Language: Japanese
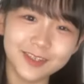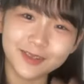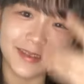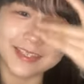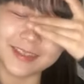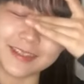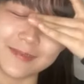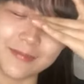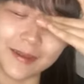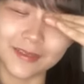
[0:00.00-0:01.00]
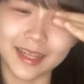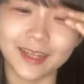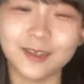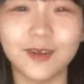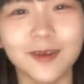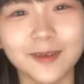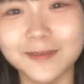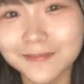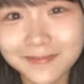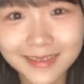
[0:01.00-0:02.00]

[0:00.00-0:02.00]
車んじ先輩みたいな人がおる